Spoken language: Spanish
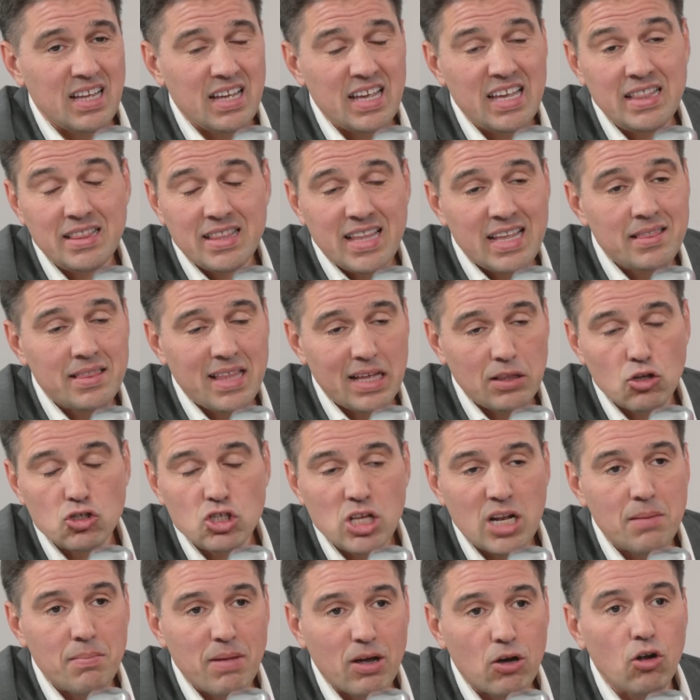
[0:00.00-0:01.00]
intentando
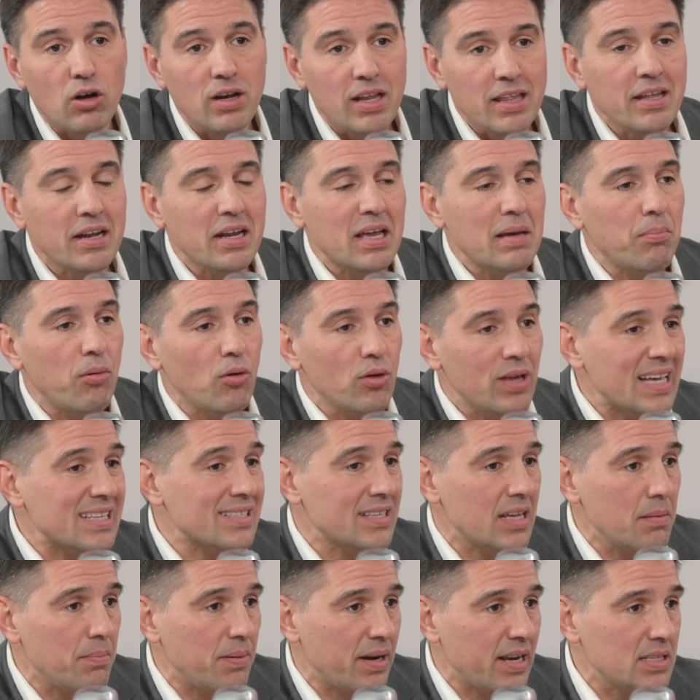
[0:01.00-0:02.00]
ser el mejor líder que podía
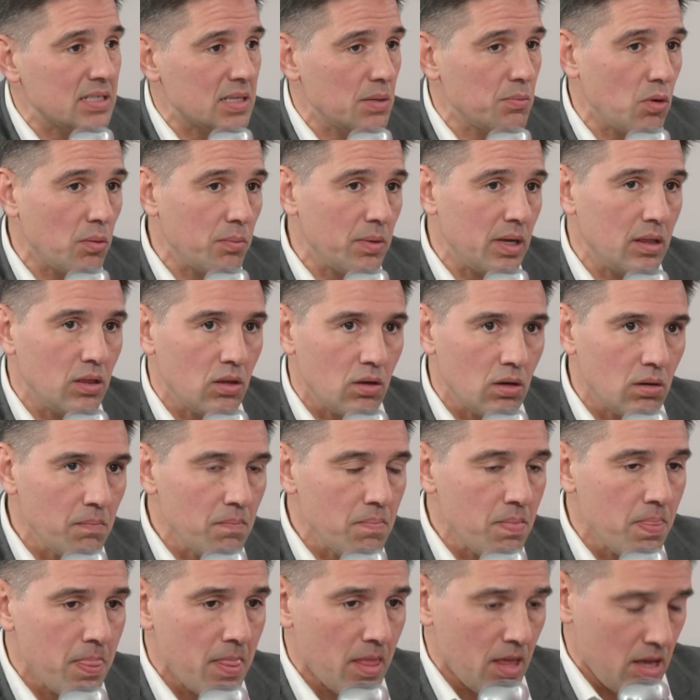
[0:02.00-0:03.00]
ser para ese
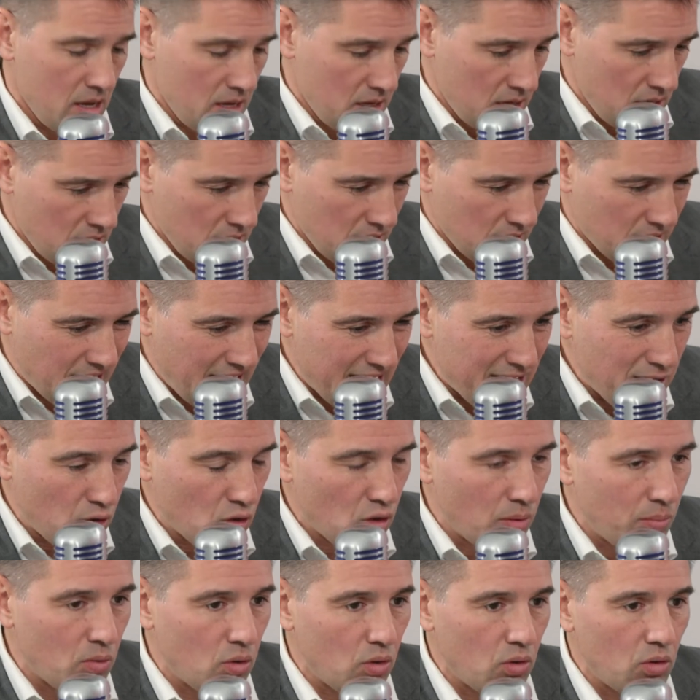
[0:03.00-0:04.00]
momento, caí
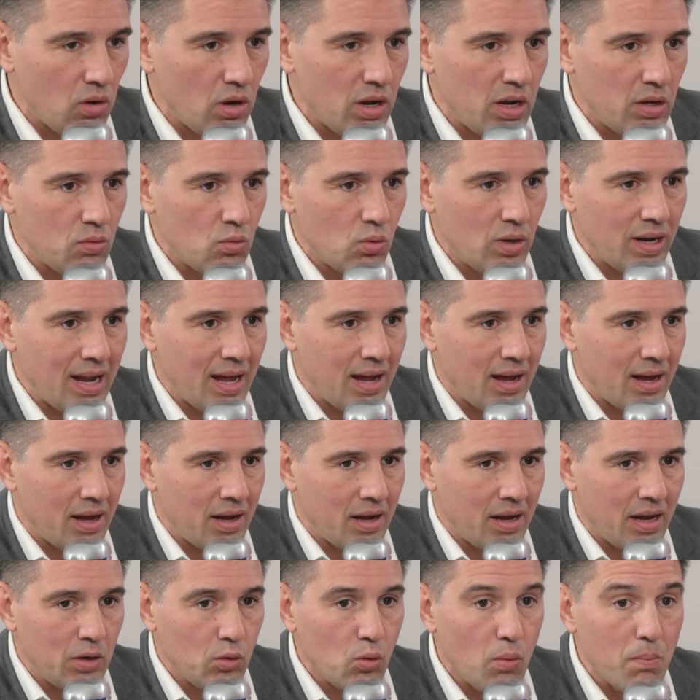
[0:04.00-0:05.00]
como en,
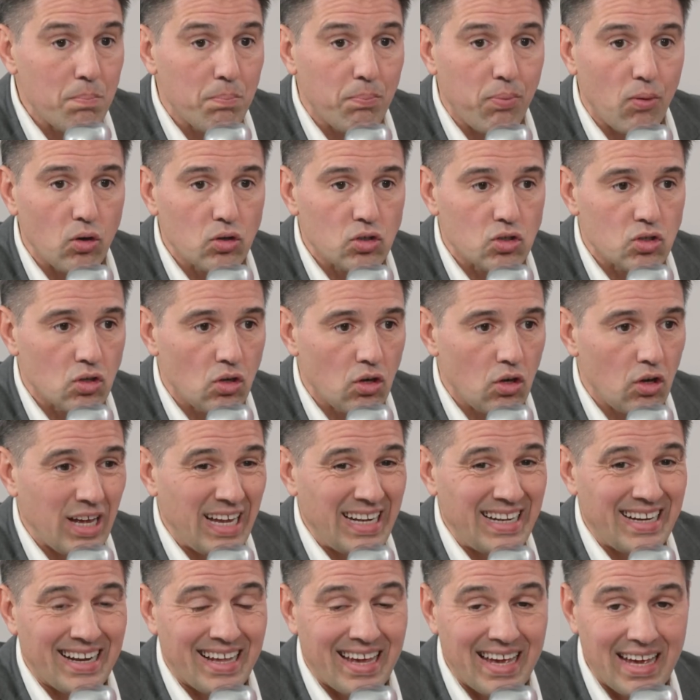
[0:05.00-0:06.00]
un pozo
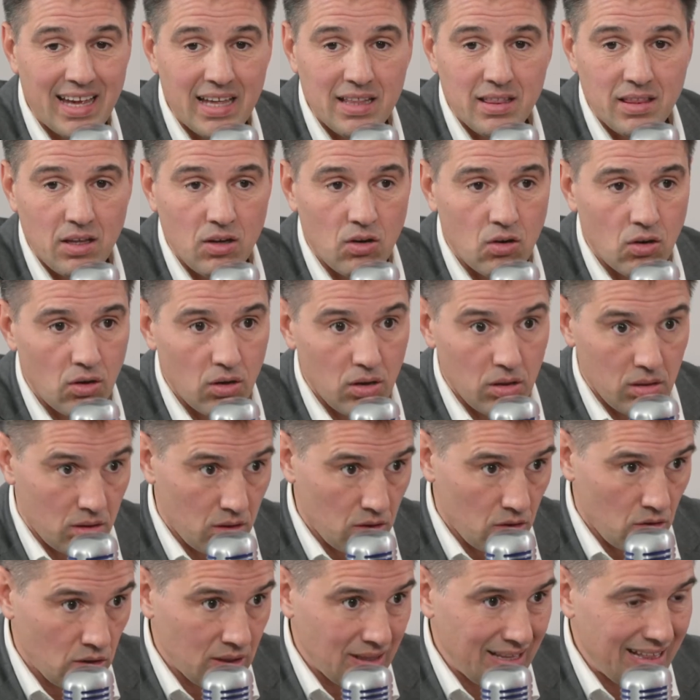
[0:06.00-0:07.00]
energético
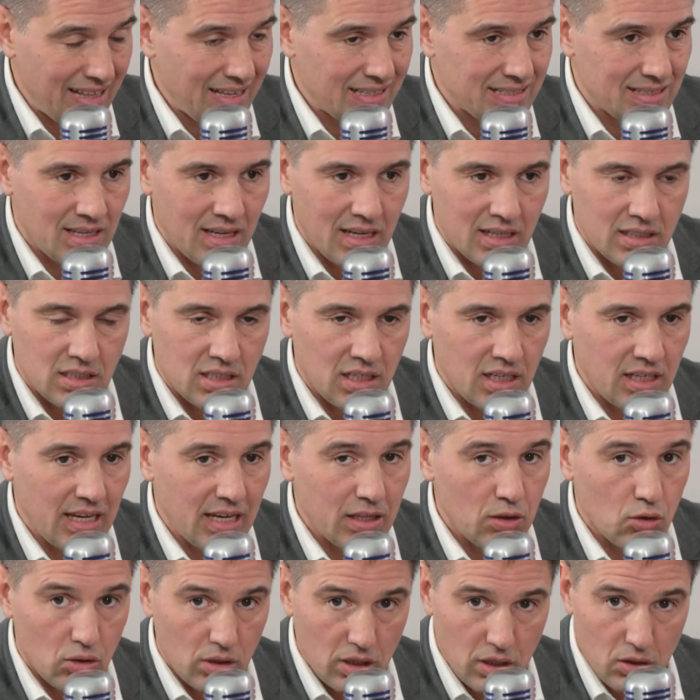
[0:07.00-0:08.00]
donde decía, che,
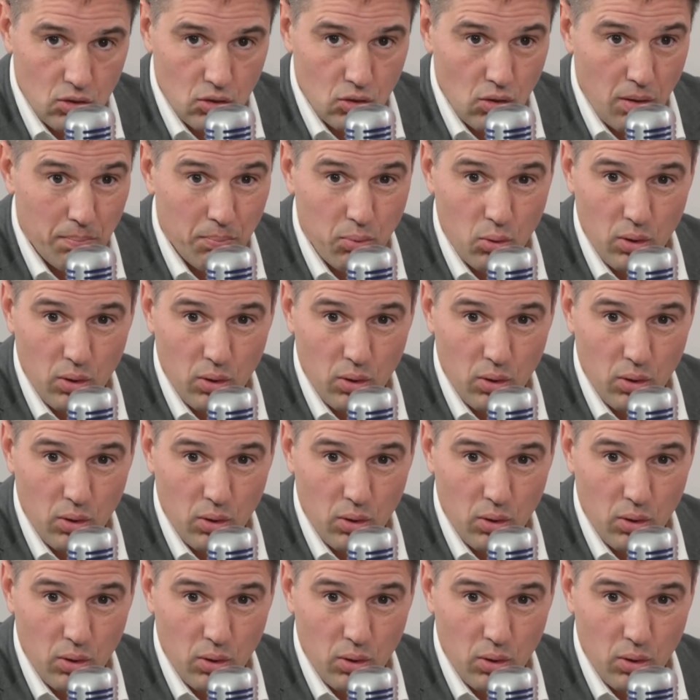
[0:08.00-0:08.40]
esto, esto no,